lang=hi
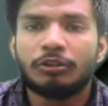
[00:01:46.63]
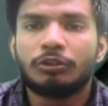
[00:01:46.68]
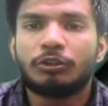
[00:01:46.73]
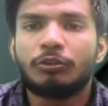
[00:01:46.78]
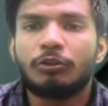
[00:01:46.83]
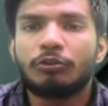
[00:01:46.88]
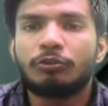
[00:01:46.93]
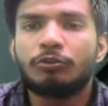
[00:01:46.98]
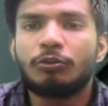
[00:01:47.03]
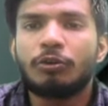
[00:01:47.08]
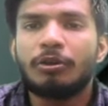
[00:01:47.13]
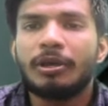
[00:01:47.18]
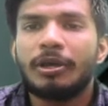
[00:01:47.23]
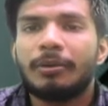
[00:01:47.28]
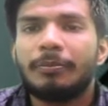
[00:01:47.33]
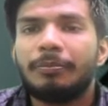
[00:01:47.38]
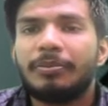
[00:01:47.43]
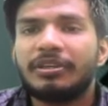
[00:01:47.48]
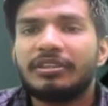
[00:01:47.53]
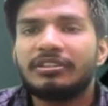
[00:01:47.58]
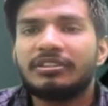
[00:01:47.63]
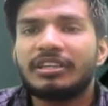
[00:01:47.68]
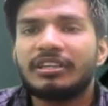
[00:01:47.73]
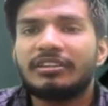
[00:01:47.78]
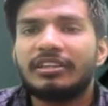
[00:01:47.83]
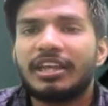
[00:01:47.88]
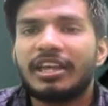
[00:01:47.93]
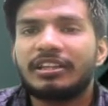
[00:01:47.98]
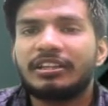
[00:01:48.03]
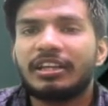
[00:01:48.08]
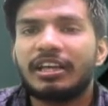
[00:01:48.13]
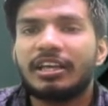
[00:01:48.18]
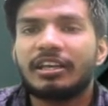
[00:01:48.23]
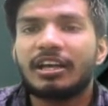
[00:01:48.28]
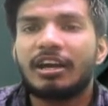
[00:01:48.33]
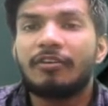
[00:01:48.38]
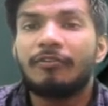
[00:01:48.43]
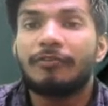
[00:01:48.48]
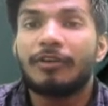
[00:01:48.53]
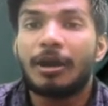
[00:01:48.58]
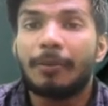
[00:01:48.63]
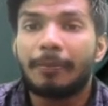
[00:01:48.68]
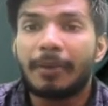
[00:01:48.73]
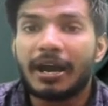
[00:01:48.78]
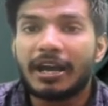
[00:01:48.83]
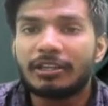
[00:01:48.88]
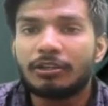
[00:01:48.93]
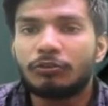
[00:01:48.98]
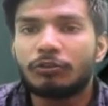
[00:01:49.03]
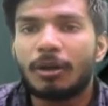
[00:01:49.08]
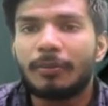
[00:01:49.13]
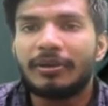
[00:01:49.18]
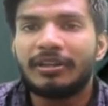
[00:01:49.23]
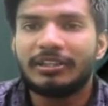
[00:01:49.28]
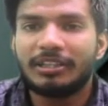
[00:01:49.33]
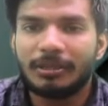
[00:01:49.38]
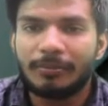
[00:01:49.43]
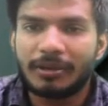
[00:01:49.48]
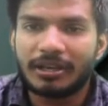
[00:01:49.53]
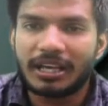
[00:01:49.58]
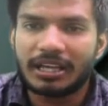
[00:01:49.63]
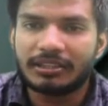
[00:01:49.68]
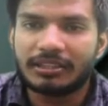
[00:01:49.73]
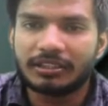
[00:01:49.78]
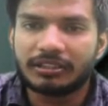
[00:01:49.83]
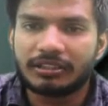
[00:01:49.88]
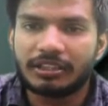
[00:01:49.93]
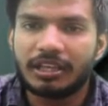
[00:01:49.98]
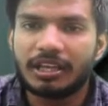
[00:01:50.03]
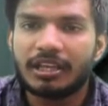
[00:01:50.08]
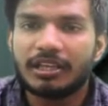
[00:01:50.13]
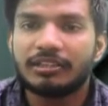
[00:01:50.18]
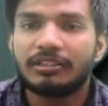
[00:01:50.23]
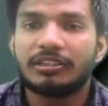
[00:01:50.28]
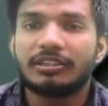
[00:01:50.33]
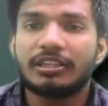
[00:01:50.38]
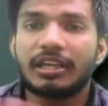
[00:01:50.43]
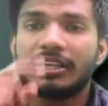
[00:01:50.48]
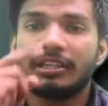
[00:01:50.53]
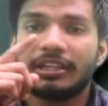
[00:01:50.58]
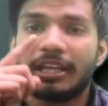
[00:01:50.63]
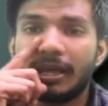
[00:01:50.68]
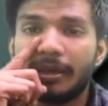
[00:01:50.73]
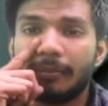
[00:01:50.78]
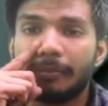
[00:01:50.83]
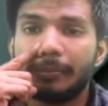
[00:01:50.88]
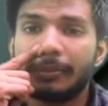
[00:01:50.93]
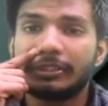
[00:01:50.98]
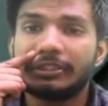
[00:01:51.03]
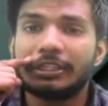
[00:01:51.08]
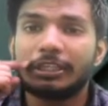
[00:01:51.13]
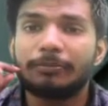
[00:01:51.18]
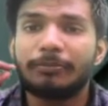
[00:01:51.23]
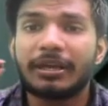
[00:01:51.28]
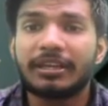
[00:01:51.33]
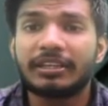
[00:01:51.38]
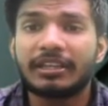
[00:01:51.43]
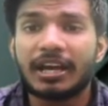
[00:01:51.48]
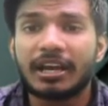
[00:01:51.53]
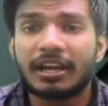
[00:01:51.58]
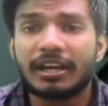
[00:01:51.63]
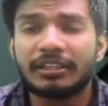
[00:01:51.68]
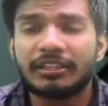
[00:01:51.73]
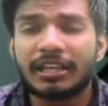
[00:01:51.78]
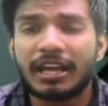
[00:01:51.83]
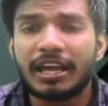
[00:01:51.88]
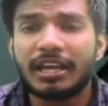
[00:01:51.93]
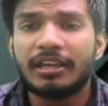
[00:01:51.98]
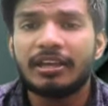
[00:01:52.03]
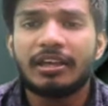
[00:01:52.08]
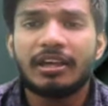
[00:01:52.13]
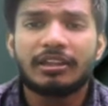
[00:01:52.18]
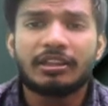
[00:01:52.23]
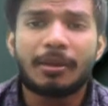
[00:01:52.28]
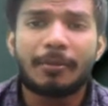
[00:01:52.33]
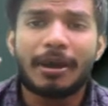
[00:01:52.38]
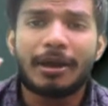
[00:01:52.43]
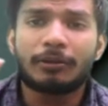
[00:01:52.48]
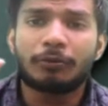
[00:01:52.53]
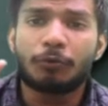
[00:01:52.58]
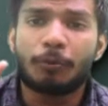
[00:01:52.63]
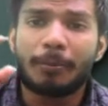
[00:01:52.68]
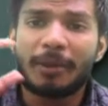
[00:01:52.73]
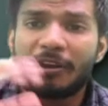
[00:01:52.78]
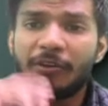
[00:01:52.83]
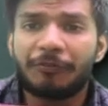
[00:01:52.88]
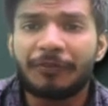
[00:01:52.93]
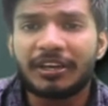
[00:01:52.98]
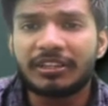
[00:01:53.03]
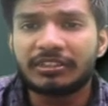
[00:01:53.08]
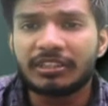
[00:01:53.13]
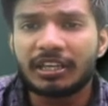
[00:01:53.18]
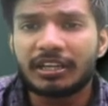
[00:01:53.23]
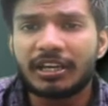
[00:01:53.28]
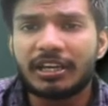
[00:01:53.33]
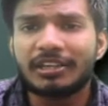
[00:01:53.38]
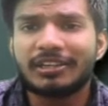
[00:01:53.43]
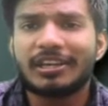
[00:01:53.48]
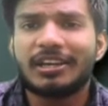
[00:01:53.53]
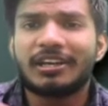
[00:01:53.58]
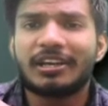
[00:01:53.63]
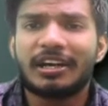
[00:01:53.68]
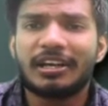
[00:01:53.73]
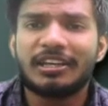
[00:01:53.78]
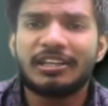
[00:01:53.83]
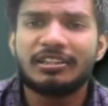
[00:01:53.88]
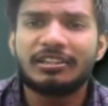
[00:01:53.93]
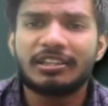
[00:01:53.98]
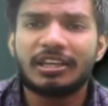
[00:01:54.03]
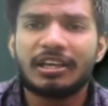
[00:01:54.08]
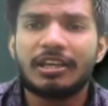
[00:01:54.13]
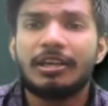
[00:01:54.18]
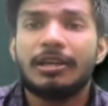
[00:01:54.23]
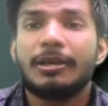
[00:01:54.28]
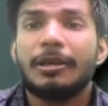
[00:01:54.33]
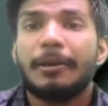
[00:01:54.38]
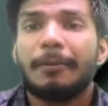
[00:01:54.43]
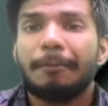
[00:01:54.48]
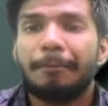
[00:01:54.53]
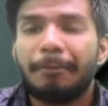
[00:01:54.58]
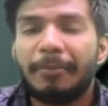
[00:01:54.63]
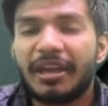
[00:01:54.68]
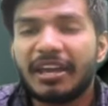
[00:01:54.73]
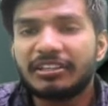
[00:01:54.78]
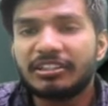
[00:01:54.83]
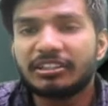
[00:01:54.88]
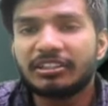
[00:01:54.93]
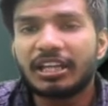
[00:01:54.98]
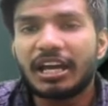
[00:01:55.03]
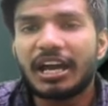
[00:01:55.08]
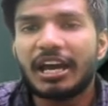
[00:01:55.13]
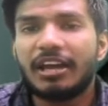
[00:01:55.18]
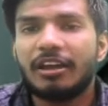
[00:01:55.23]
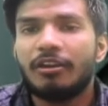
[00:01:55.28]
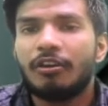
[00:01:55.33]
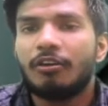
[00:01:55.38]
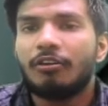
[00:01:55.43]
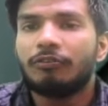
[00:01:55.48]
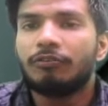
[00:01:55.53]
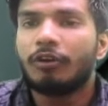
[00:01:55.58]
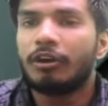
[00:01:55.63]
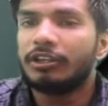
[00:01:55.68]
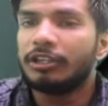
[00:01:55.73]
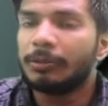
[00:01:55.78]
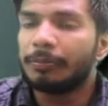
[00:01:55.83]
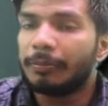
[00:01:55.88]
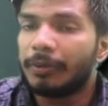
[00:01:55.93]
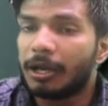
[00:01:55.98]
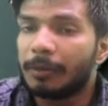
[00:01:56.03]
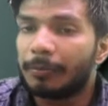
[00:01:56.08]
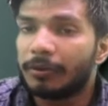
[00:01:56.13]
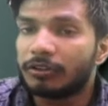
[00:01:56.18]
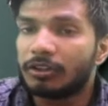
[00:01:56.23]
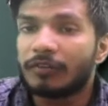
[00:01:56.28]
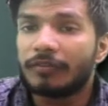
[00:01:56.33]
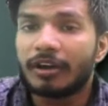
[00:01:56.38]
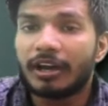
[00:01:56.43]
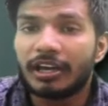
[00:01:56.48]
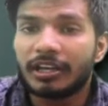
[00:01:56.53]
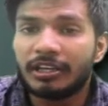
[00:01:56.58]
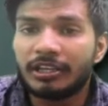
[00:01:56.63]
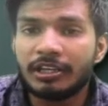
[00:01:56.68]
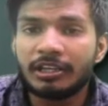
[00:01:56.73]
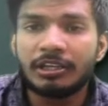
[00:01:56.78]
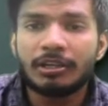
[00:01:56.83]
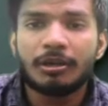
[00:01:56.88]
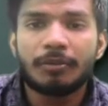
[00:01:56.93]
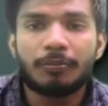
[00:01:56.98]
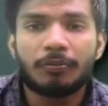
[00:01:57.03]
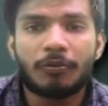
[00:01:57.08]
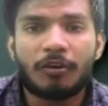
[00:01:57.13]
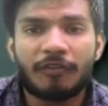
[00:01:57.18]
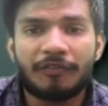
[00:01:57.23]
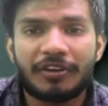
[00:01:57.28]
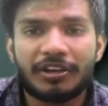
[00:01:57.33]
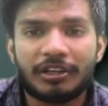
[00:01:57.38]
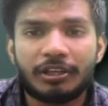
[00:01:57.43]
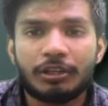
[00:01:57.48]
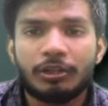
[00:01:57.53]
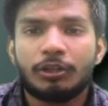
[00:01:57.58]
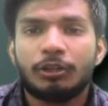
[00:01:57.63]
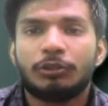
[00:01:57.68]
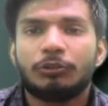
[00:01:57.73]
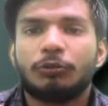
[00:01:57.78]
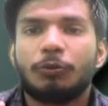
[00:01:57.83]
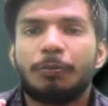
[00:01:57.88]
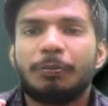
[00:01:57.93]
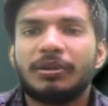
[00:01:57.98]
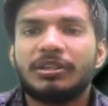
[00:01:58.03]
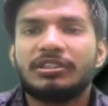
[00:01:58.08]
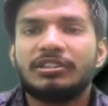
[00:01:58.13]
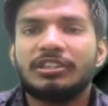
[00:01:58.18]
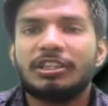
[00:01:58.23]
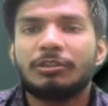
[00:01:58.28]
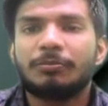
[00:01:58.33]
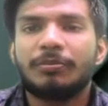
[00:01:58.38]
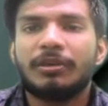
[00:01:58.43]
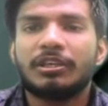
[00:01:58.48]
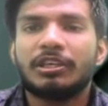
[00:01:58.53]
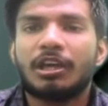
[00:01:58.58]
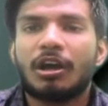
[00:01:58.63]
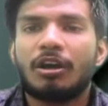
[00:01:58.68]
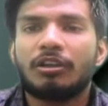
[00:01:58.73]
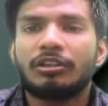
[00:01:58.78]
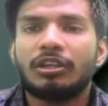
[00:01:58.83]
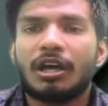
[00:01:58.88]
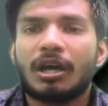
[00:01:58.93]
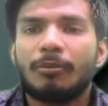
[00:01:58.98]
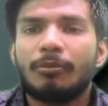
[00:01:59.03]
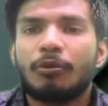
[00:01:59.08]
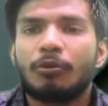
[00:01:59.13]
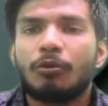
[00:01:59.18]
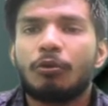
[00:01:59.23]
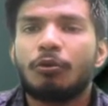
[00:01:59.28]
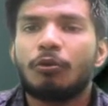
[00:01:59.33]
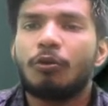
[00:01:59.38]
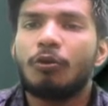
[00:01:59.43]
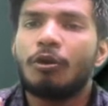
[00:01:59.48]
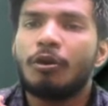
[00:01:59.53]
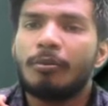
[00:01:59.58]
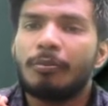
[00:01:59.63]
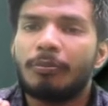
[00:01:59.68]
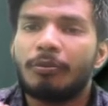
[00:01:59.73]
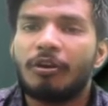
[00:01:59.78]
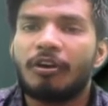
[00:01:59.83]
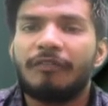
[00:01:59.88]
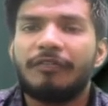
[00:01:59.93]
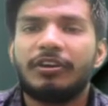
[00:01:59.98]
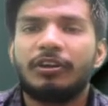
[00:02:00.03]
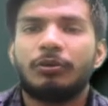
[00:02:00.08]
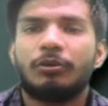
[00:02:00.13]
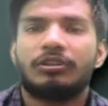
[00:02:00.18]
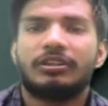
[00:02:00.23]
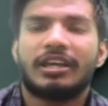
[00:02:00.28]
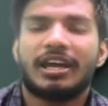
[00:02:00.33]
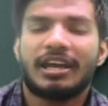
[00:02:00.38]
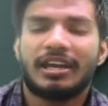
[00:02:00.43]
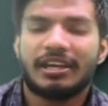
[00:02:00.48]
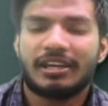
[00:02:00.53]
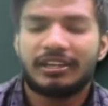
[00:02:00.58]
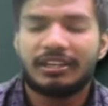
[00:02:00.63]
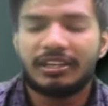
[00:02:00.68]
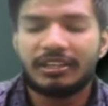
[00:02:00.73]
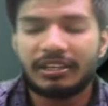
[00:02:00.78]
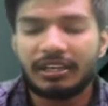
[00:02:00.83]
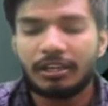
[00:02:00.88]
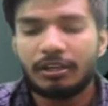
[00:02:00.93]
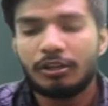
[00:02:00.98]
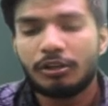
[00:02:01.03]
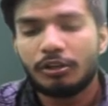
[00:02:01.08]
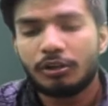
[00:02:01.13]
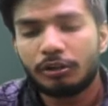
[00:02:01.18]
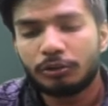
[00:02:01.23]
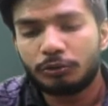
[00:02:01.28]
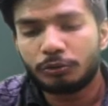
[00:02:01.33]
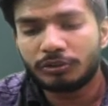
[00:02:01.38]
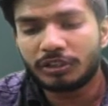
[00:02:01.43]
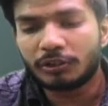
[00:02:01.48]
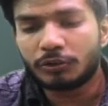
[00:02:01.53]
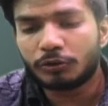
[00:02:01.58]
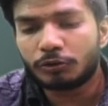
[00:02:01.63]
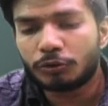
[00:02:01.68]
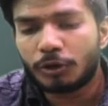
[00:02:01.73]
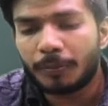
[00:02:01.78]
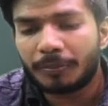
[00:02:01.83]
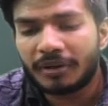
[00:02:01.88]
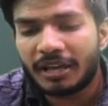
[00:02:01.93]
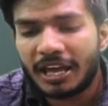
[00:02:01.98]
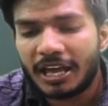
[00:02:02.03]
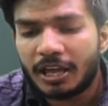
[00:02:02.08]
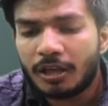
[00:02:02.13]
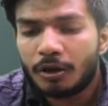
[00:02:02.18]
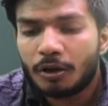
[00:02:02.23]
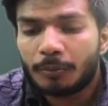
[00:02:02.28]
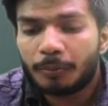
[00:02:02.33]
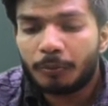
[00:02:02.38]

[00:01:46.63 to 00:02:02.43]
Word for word: तो दोस्तों बिजनेस एक तरह का व्यापार जिसको आप हिंदी में कह सकते हैं जिसके अंदर बिजनेसमैन क्या करता है सामान को मैन्युफैक्चर करके खरीद के बेचता है फॉर दी पर्पज ऑफ अर्निंग प्रॉफिट तो बिजनेस में क्या होता है हम लोगों को प्रॉफिट होता है ठीक है दूसरा दोस्तों अपना है